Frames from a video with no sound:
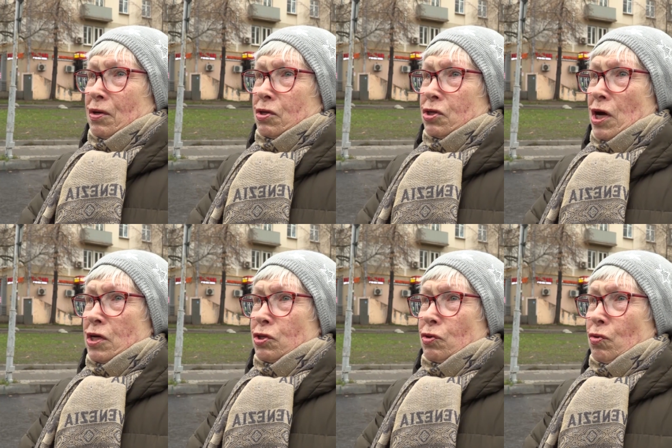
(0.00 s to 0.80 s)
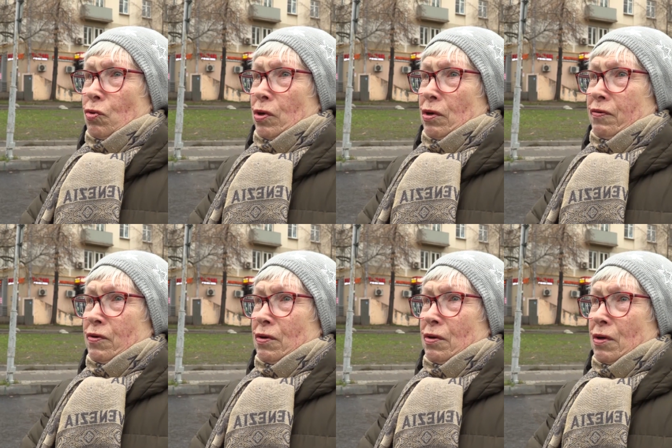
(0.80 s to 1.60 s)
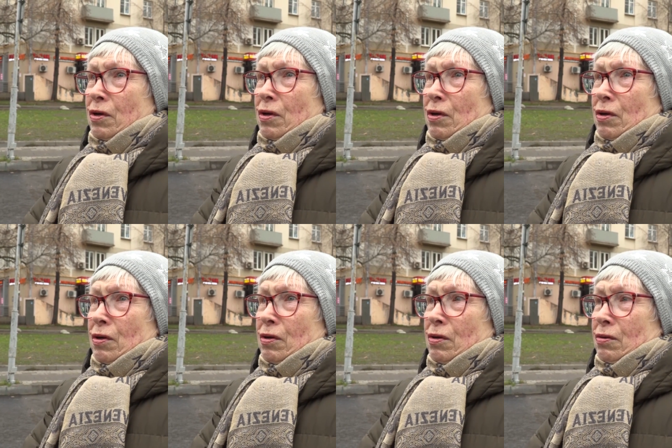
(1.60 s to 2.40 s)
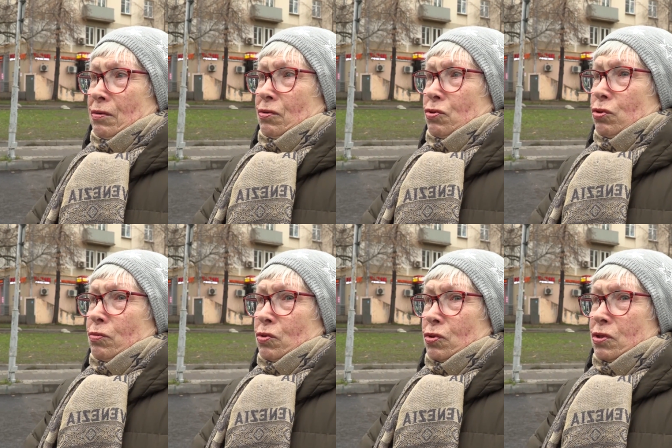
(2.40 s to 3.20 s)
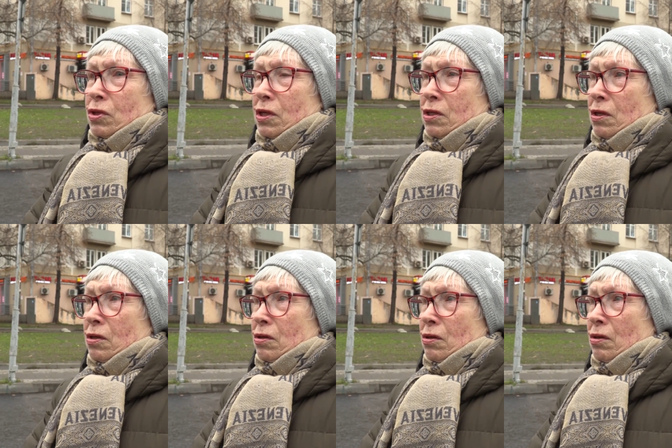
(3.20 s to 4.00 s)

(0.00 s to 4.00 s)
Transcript: несчастье, и горе, и что можно сказать-то?